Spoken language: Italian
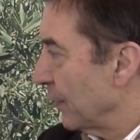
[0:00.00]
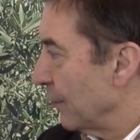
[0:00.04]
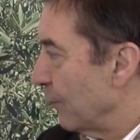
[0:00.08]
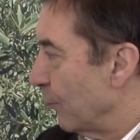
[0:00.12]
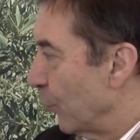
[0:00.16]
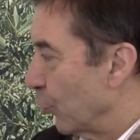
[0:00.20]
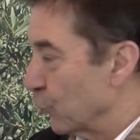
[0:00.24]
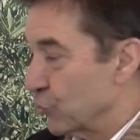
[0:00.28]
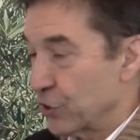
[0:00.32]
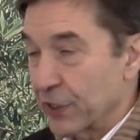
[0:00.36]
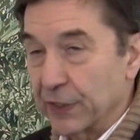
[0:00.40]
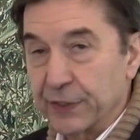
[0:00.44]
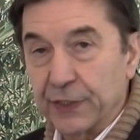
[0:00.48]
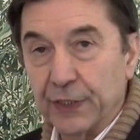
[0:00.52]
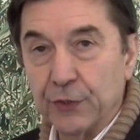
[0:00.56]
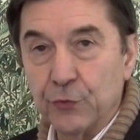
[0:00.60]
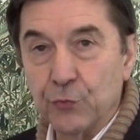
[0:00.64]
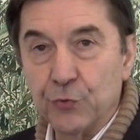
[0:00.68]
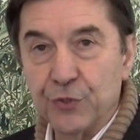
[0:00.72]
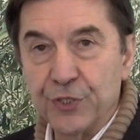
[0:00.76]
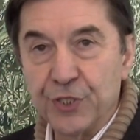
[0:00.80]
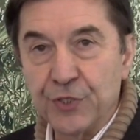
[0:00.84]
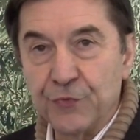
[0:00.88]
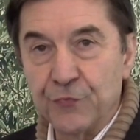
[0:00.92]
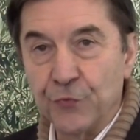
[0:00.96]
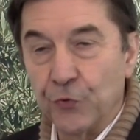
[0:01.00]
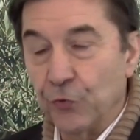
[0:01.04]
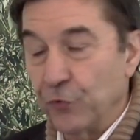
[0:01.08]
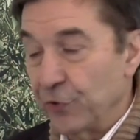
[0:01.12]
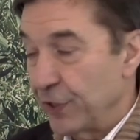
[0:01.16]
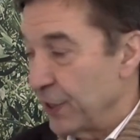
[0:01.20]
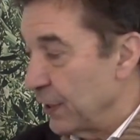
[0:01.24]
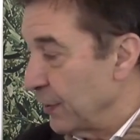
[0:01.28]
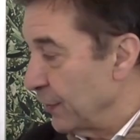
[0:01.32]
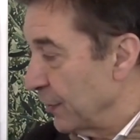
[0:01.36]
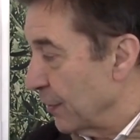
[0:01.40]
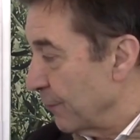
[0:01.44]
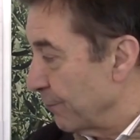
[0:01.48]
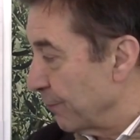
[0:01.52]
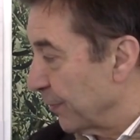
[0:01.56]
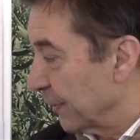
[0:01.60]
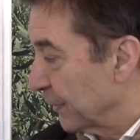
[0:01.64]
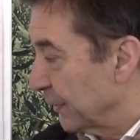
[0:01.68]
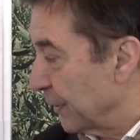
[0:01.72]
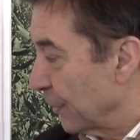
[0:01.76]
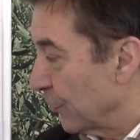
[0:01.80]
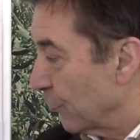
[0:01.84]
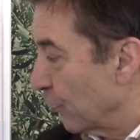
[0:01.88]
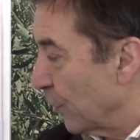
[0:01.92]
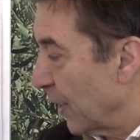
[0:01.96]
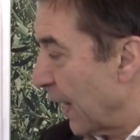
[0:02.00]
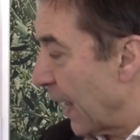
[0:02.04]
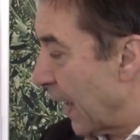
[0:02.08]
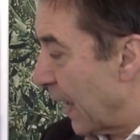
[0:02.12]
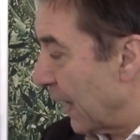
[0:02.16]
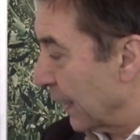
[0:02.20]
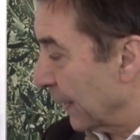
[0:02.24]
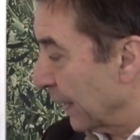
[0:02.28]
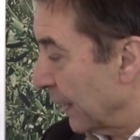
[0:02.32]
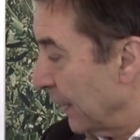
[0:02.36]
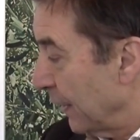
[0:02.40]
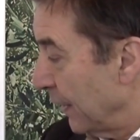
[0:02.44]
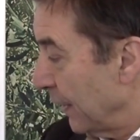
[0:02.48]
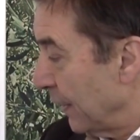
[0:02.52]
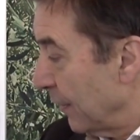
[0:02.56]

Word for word: mosca dell'olivo in particolare,